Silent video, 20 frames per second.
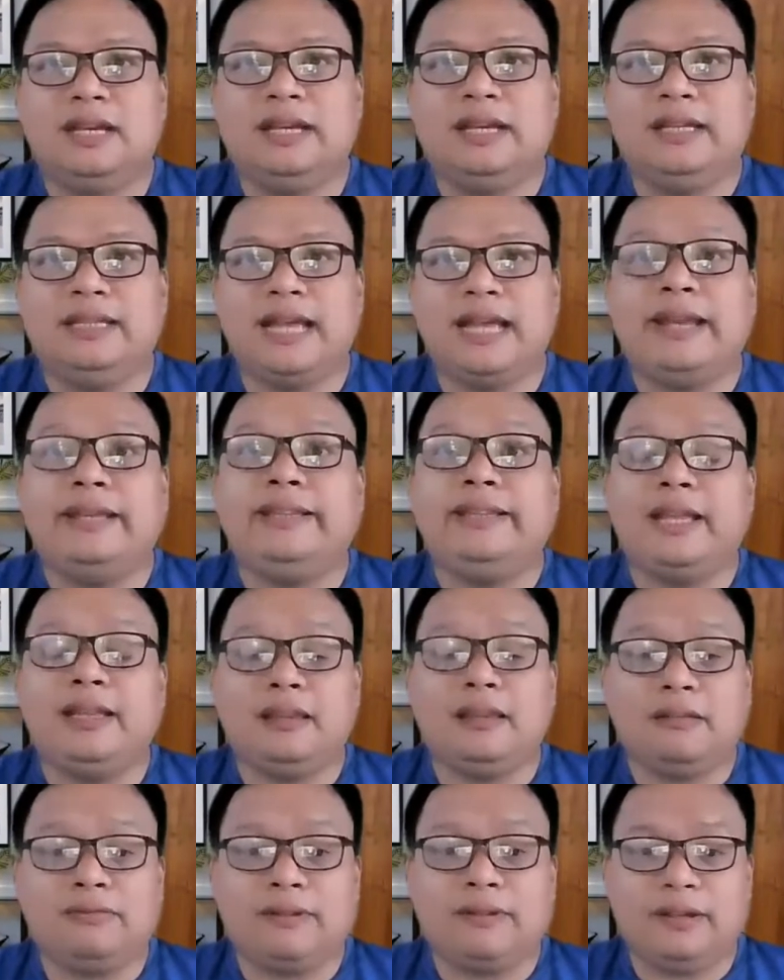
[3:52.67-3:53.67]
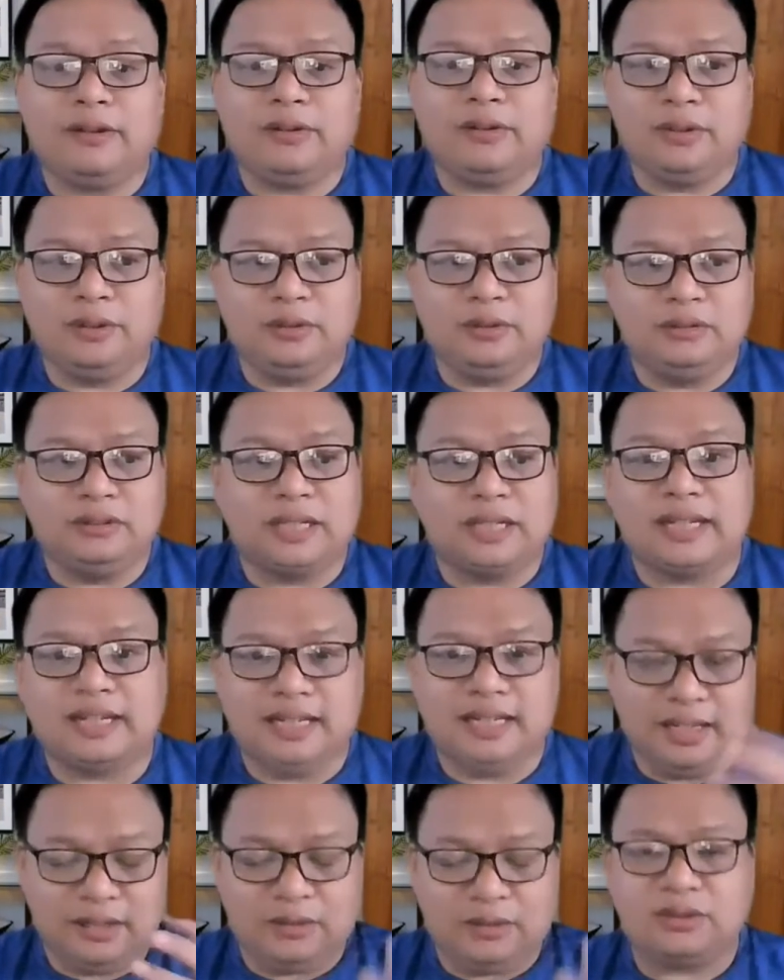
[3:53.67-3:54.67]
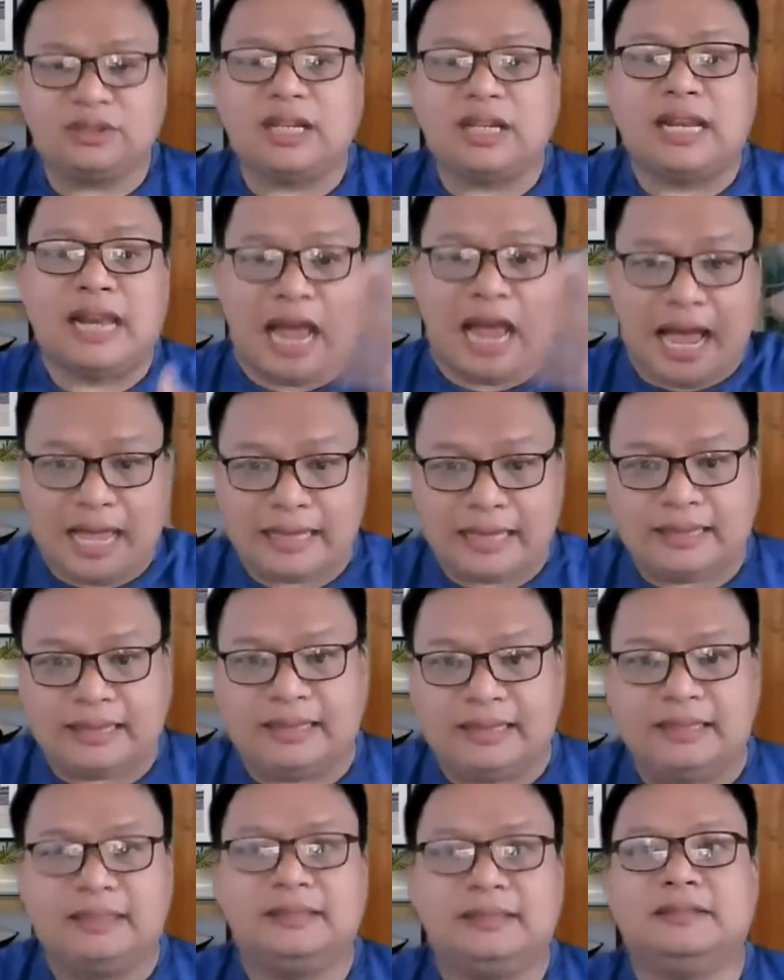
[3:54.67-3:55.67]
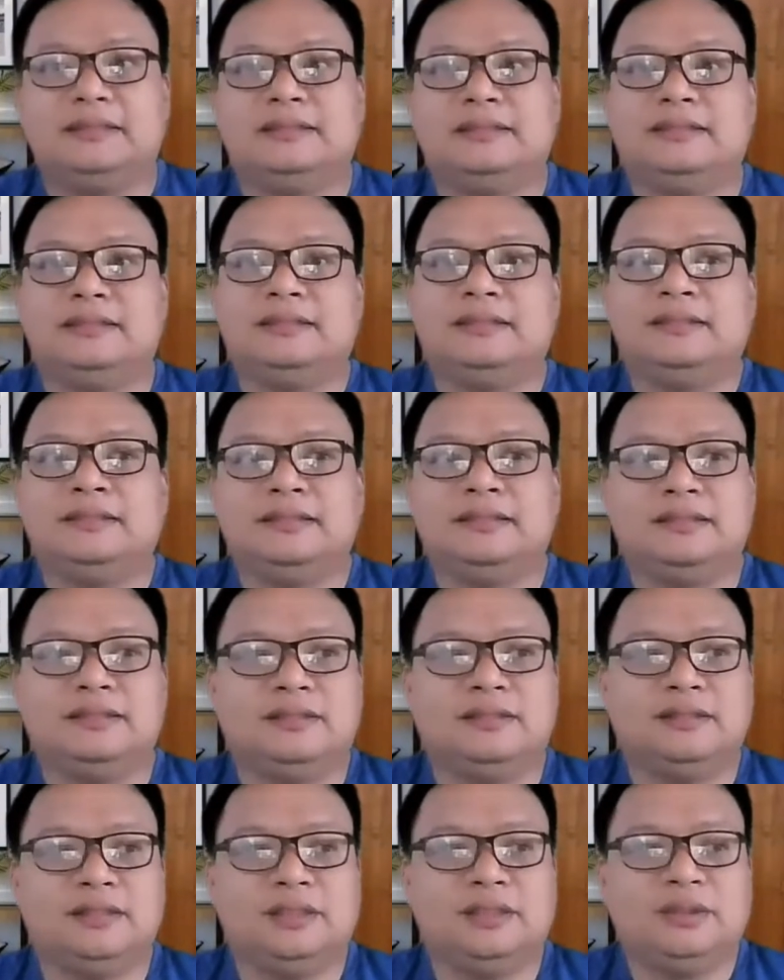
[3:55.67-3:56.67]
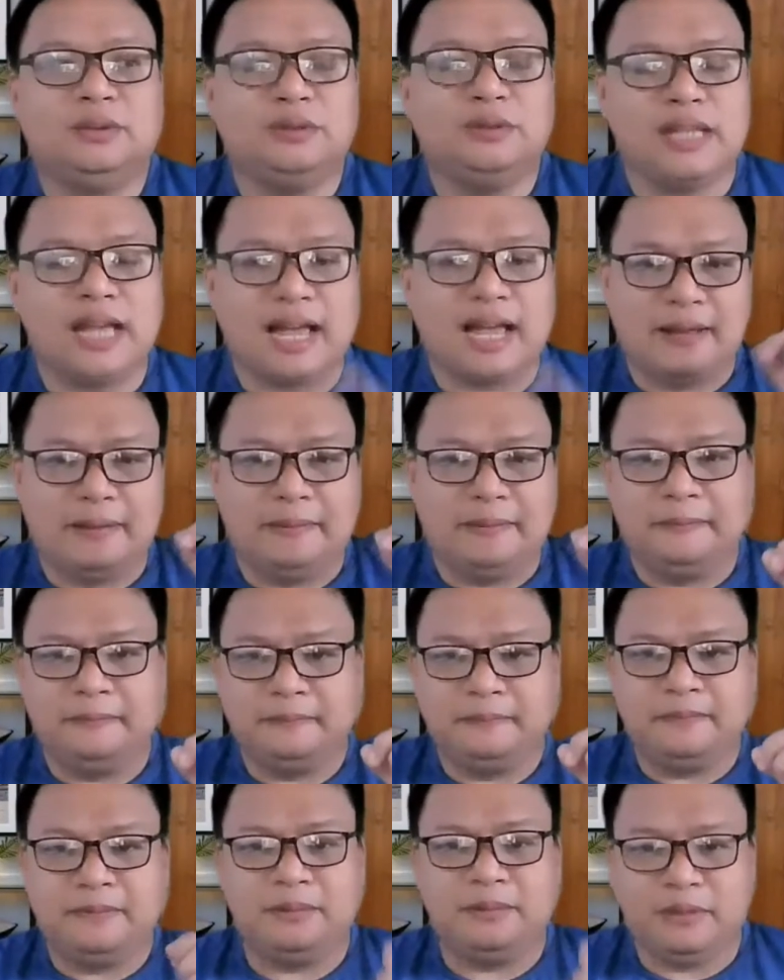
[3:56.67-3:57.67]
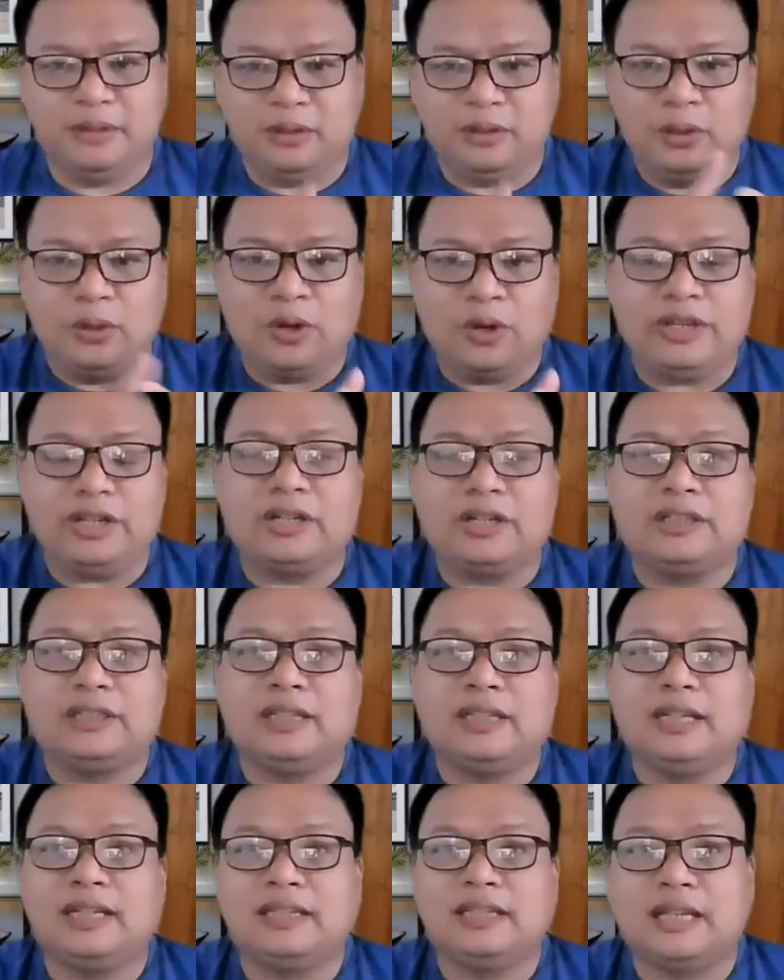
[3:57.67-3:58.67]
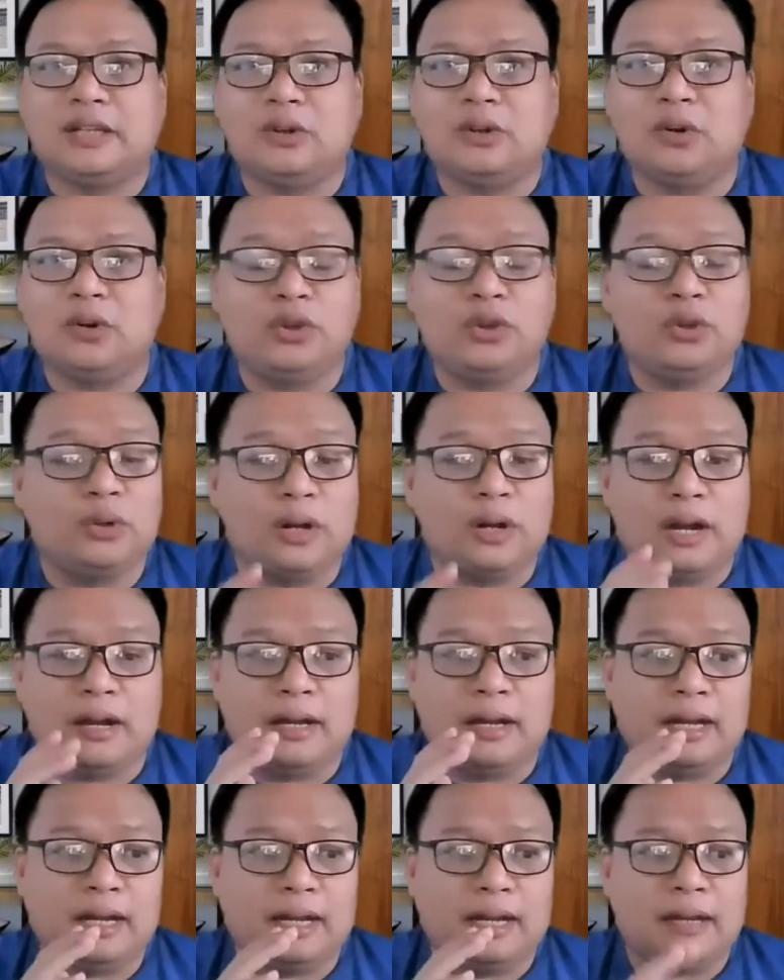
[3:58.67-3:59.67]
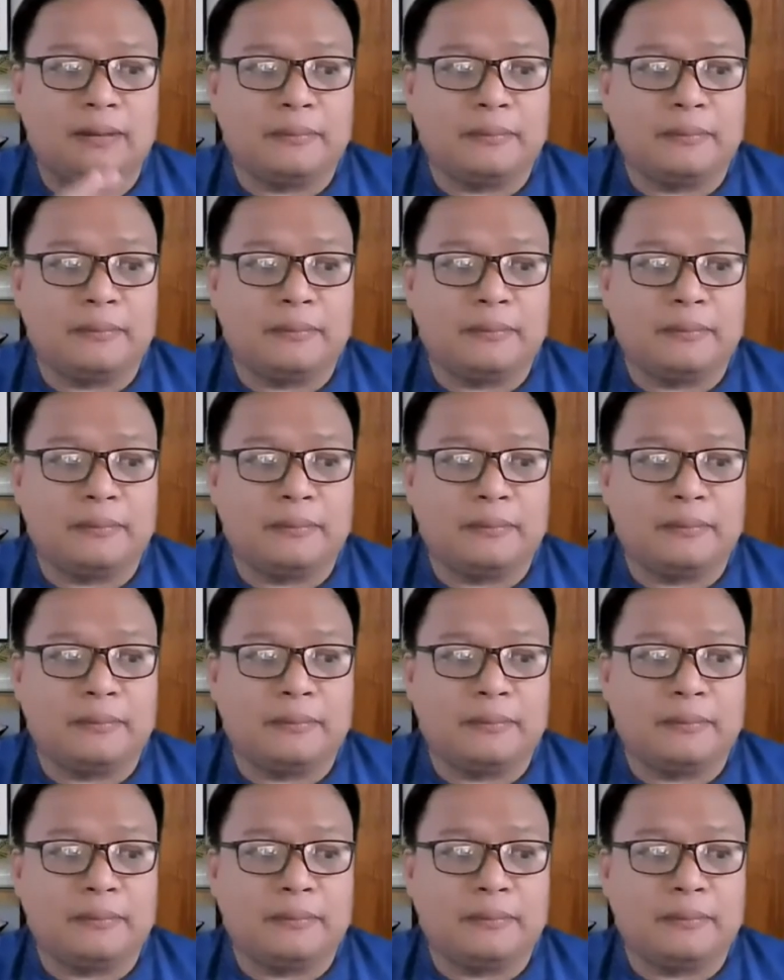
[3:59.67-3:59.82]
eh na-identify ko yung sarili ko sa lahat. Una, may lawyer na nagtanong o yung uh,